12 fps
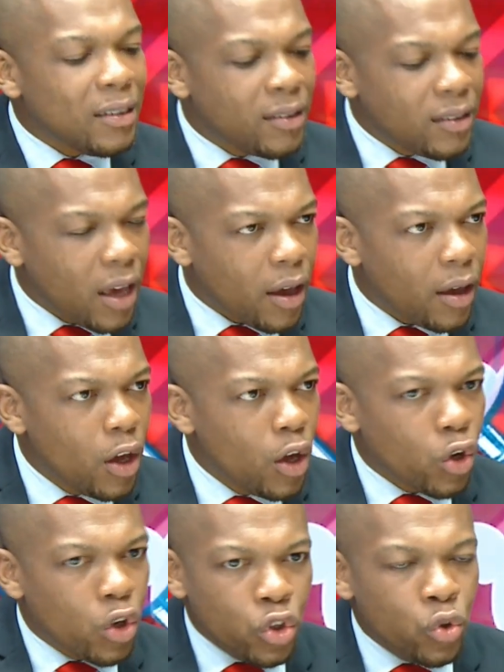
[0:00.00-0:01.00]
il sait
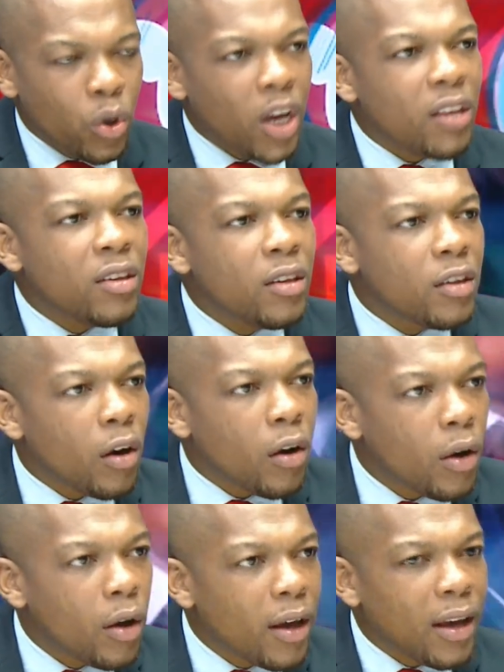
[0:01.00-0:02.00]
que j'aurai 10 ans.
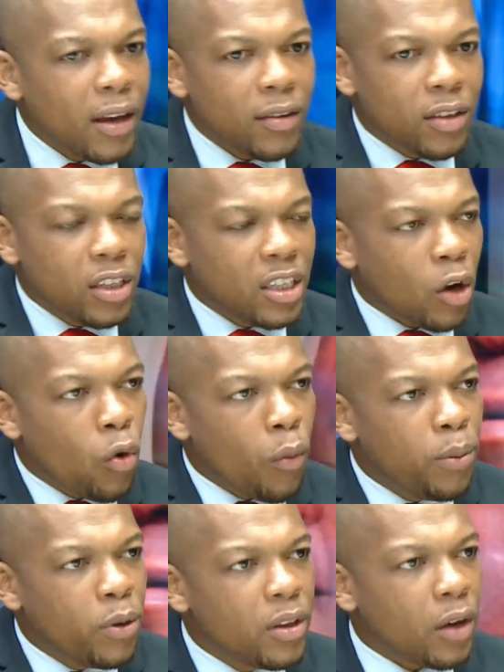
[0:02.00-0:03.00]
Qu'est-ce que
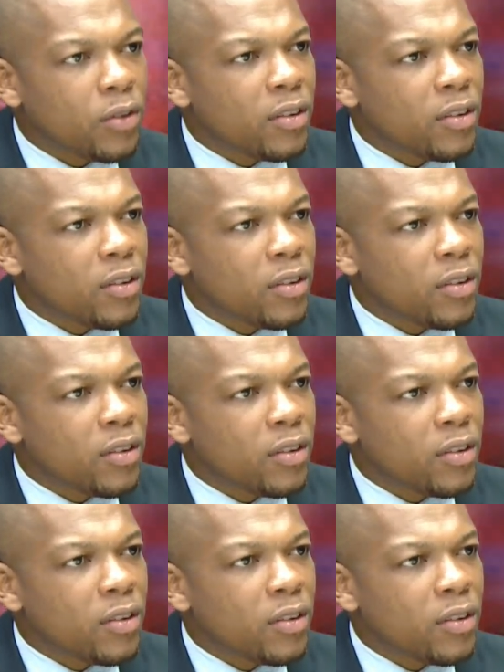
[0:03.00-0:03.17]
j'accomplis dans